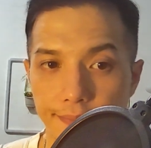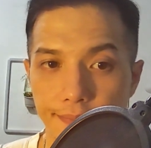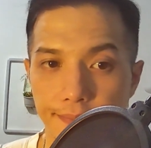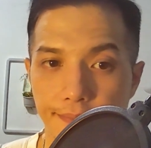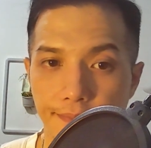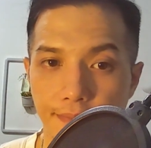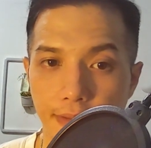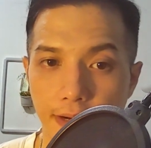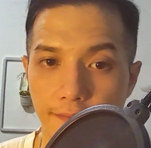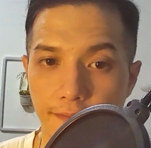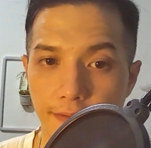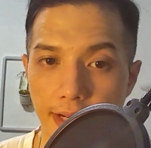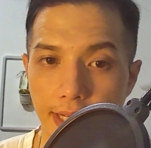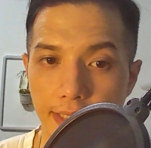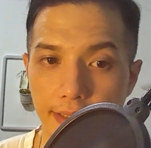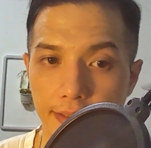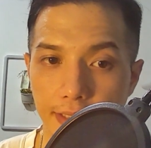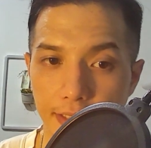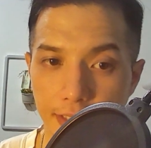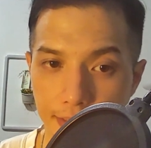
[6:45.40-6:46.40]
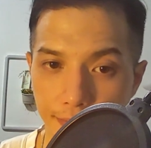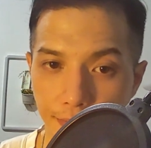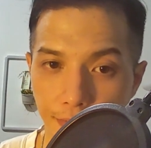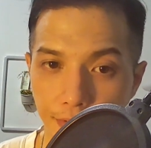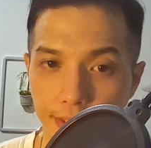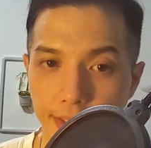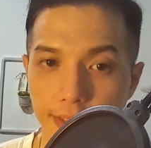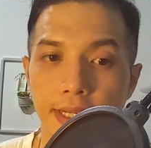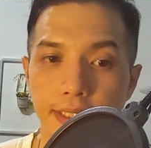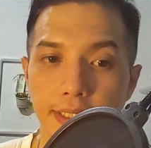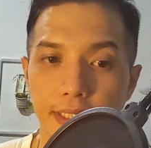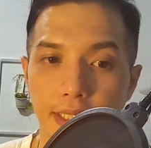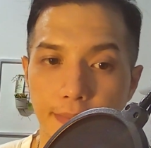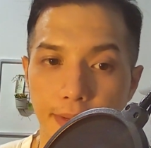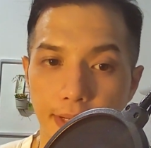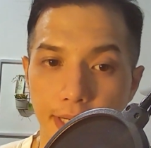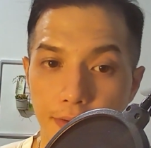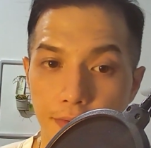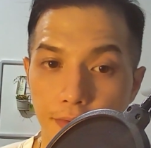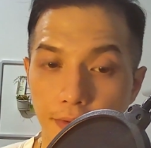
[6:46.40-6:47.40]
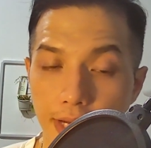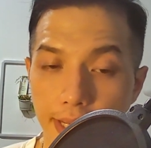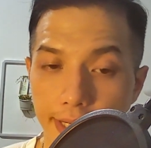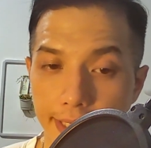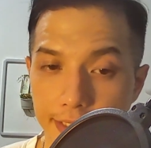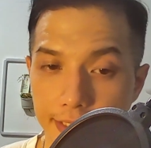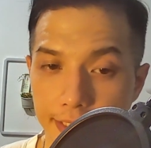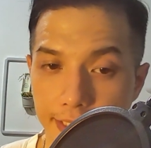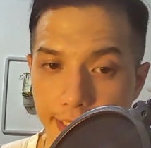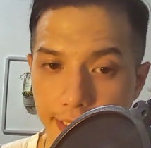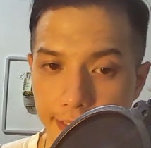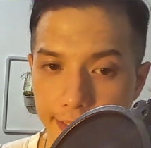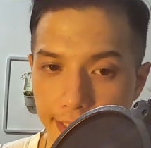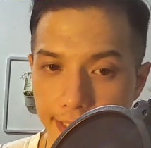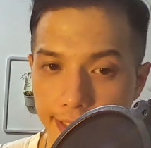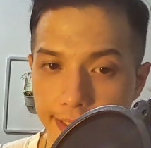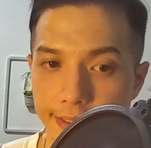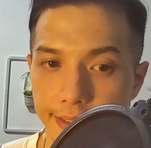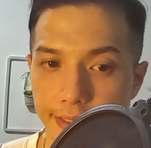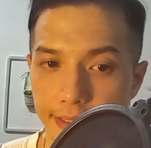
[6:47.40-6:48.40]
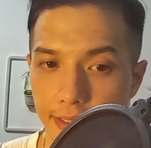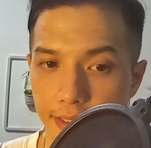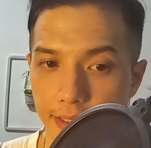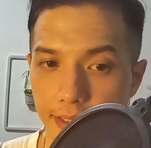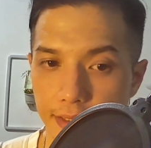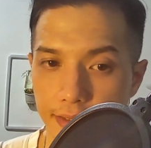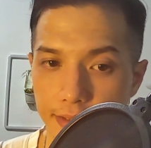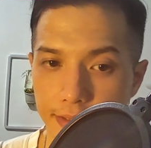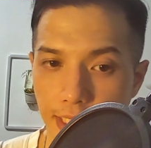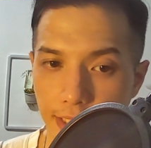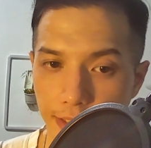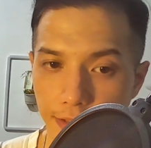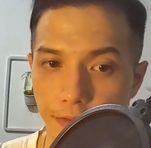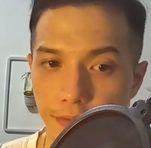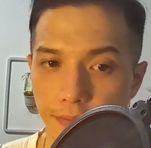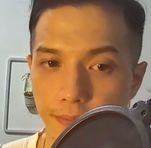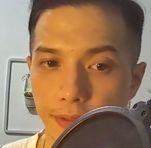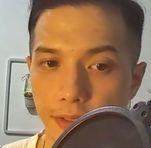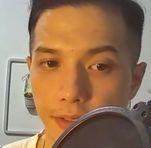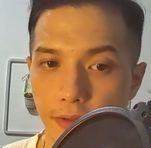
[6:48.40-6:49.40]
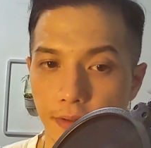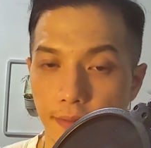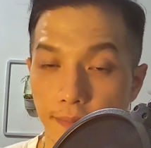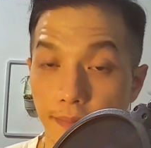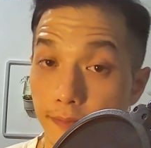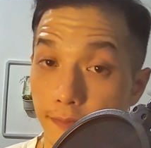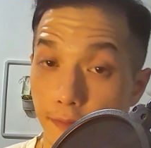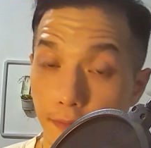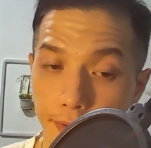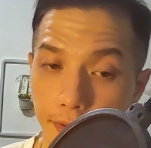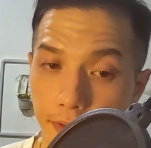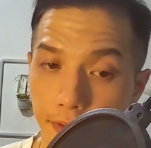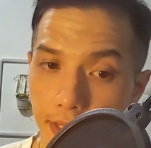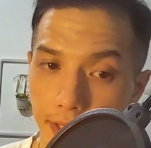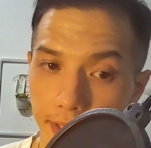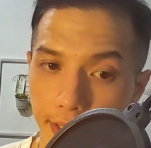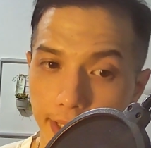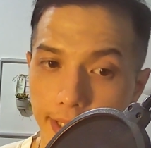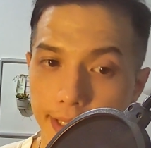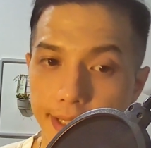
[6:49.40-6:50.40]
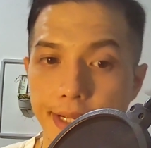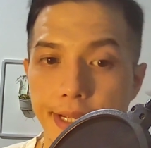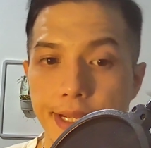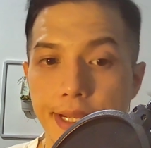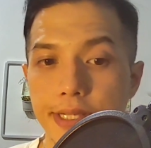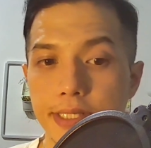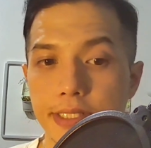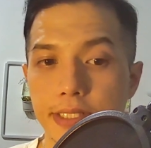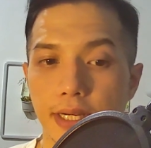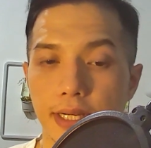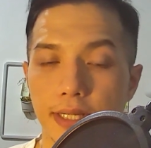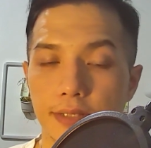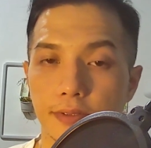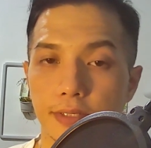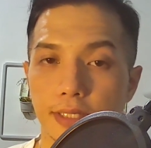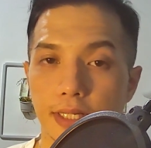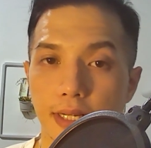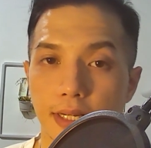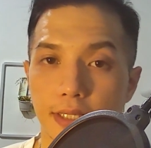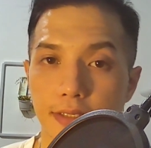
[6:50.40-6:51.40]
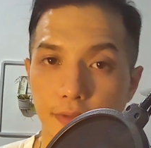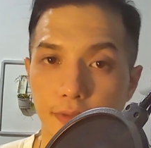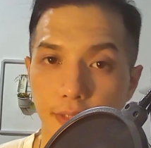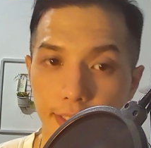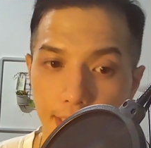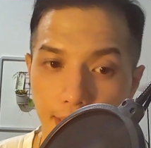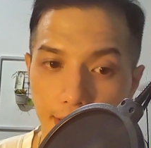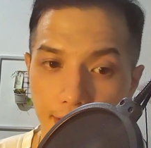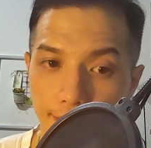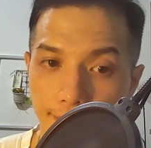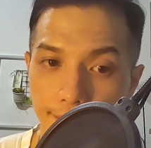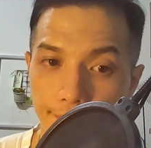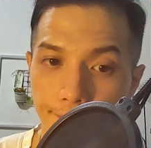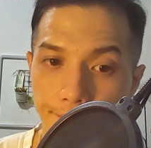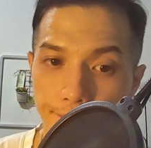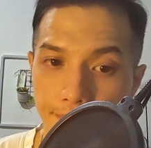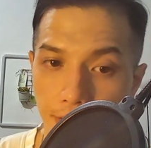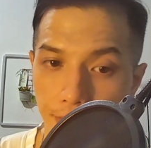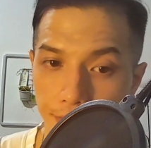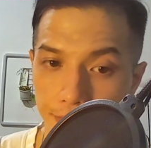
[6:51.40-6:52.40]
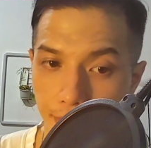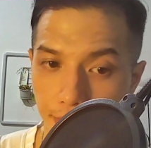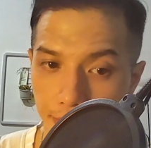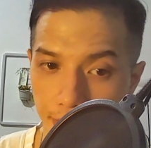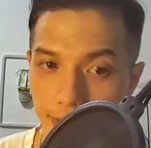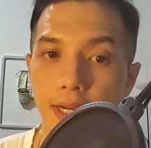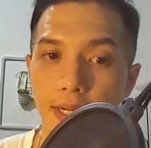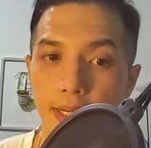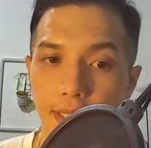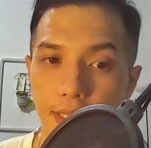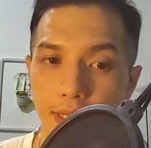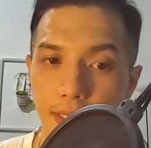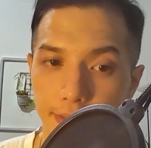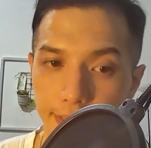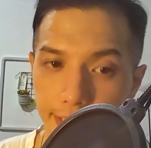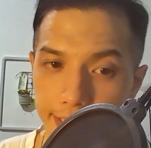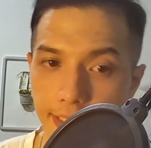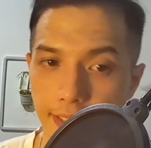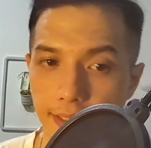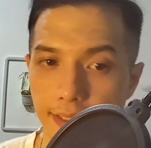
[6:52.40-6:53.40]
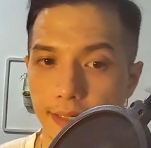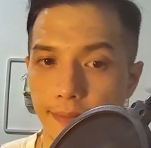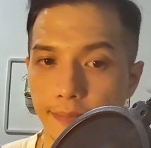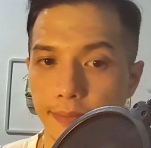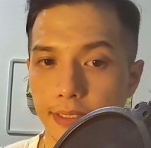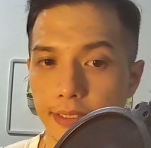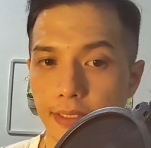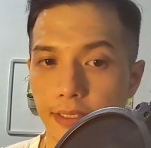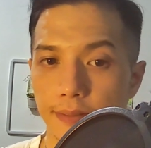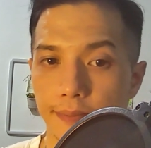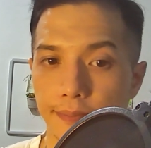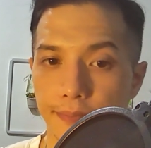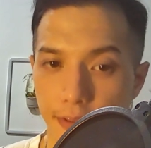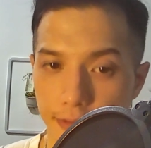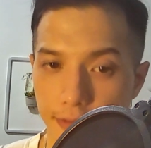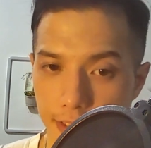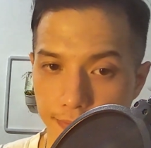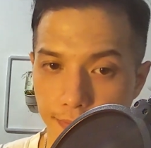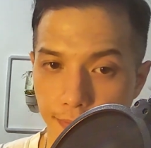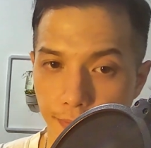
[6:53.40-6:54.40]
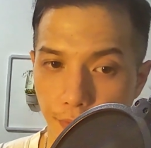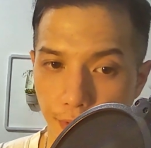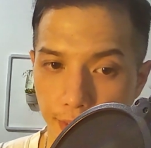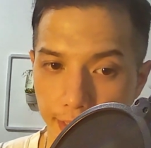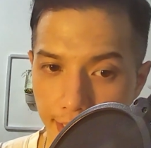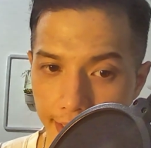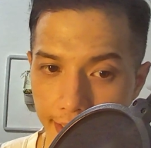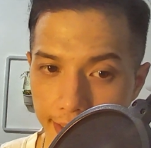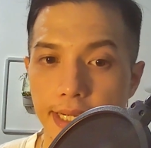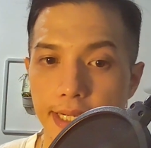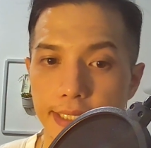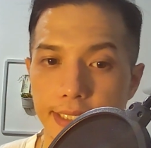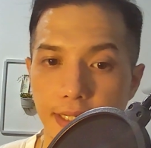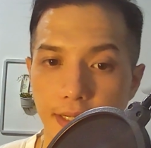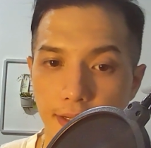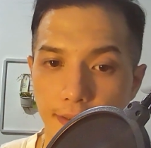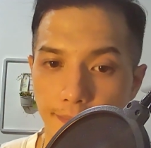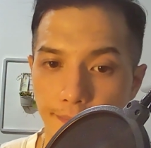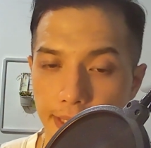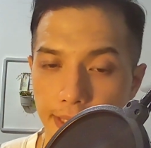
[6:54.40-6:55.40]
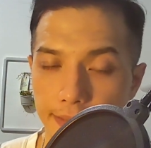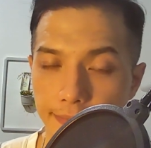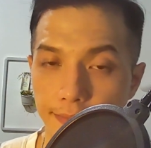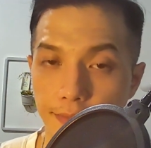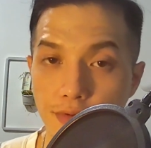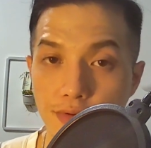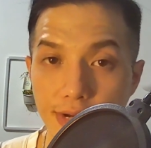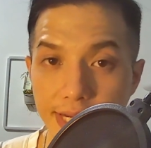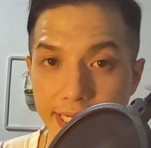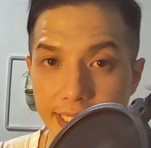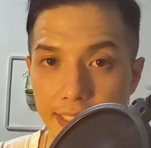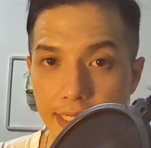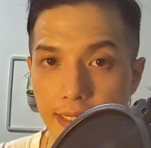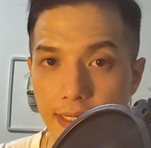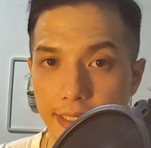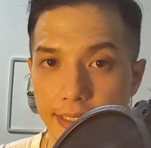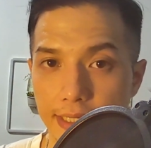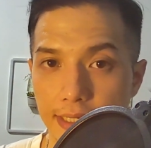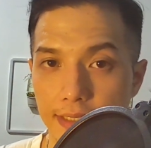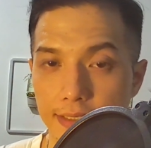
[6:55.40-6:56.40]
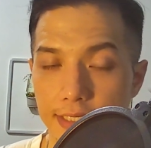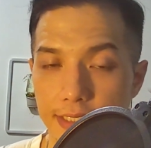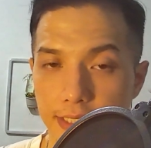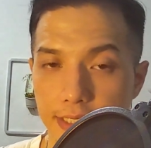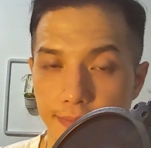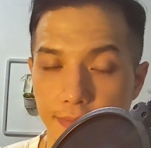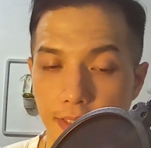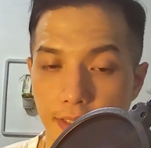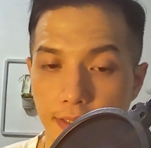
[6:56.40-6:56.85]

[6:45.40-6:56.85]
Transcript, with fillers: manfaat tersebut. Yang mana gue ulangi sedikit ya. Uh, satu penurunan performa olahraga yang kedua adalah kesulitan bangun otot, yang ketiga lambat dalam proses pemulihan, yang keempat mungkin adanya sistem